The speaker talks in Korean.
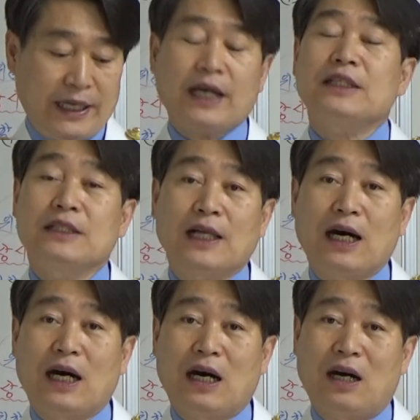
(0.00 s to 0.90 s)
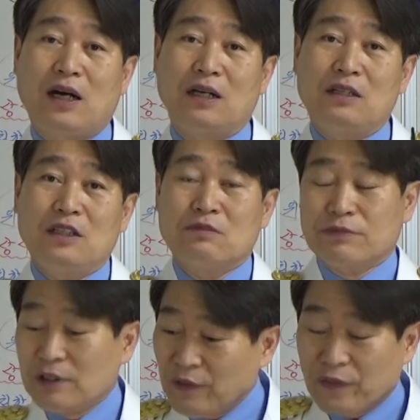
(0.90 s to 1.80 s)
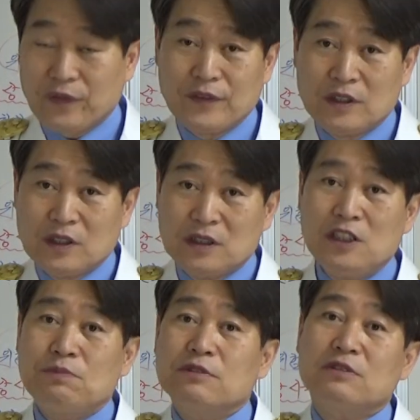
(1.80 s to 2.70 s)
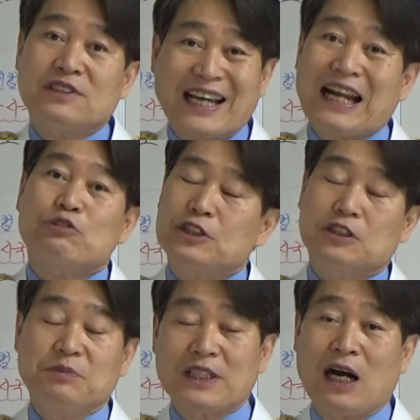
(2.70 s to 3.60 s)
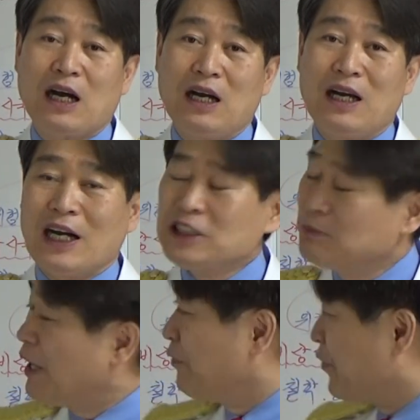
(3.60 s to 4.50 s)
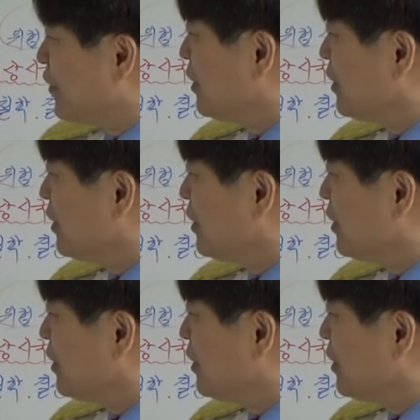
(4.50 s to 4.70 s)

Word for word: 해야 된다. 물론 일부는 잘하고 있습니다. 하지만